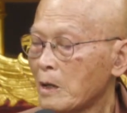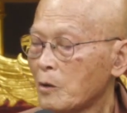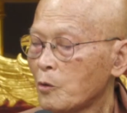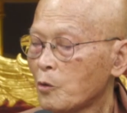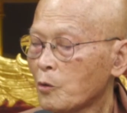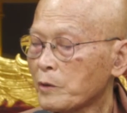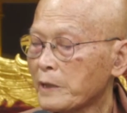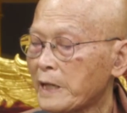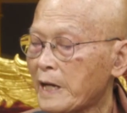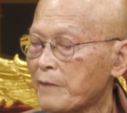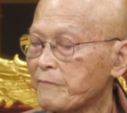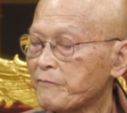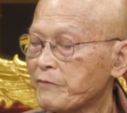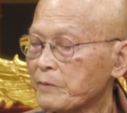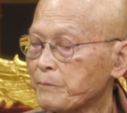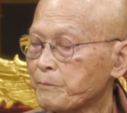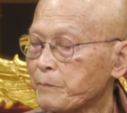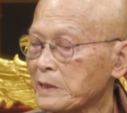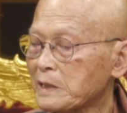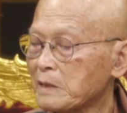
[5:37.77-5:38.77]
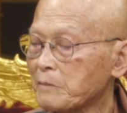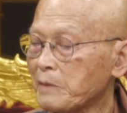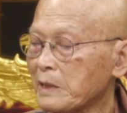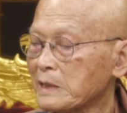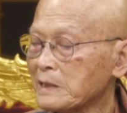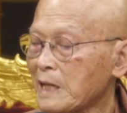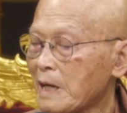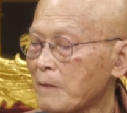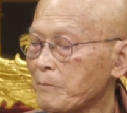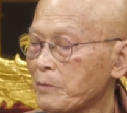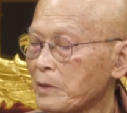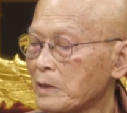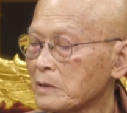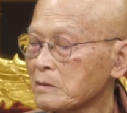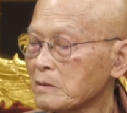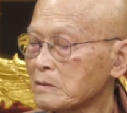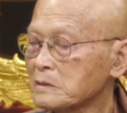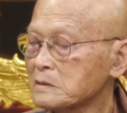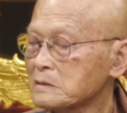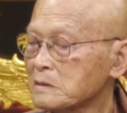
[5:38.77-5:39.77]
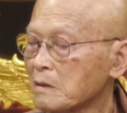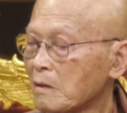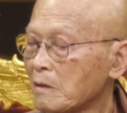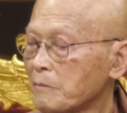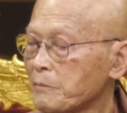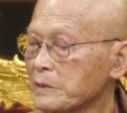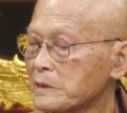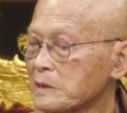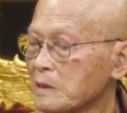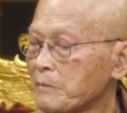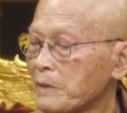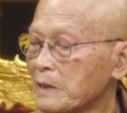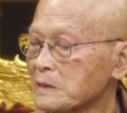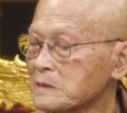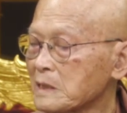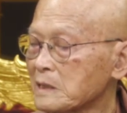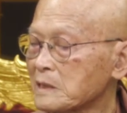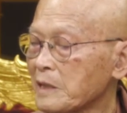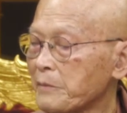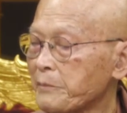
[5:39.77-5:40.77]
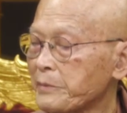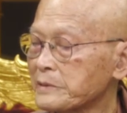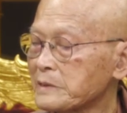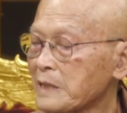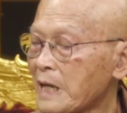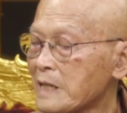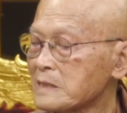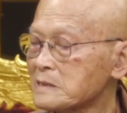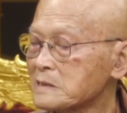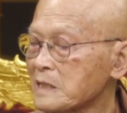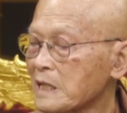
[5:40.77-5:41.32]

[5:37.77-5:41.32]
ลูกได้ฝึกปฏิบัติตามพ่อต้นสอนปฏิบัติสติปัฏฐาน